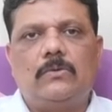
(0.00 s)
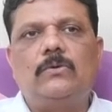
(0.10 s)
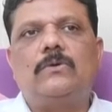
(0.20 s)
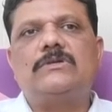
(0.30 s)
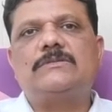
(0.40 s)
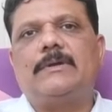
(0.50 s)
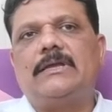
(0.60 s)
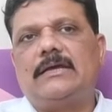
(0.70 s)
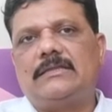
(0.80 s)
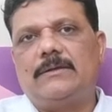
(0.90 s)
గ్లూకోజ్ పైన
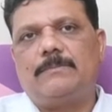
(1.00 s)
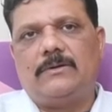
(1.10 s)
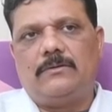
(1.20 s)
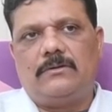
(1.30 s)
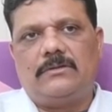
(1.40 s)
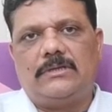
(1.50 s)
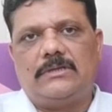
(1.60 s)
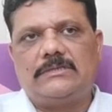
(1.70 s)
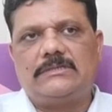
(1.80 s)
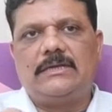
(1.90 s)
ఆధారపడి ఉంటుంది
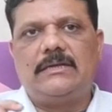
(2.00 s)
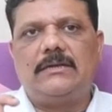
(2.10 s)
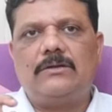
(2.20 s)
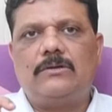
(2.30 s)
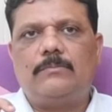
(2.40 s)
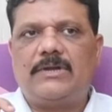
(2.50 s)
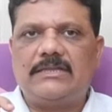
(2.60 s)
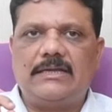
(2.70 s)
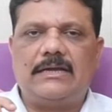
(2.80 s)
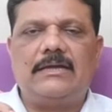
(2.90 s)
శరీరంలో
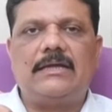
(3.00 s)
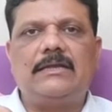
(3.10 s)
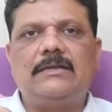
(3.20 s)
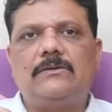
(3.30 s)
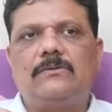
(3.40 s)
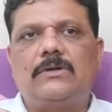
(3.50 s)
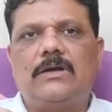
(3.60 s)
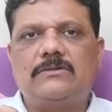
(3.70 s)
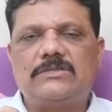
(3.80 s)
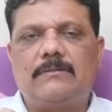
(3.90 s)
ప్రతి కణానికి కూడా
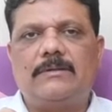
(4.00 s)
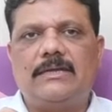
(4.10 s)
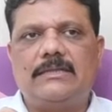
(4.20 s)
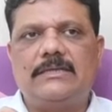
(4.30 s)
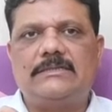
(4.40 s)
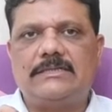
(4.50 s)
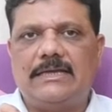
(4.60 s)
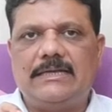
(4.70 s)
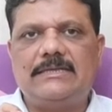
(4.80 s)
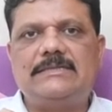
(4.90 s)
అవసరమైనది
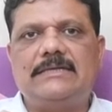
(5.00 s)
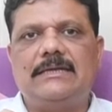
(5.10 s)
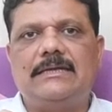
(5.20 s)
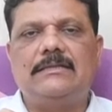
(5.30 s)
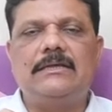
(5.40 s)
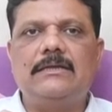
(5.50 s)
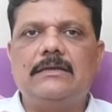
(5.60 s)
ఎనర్జీ అనేది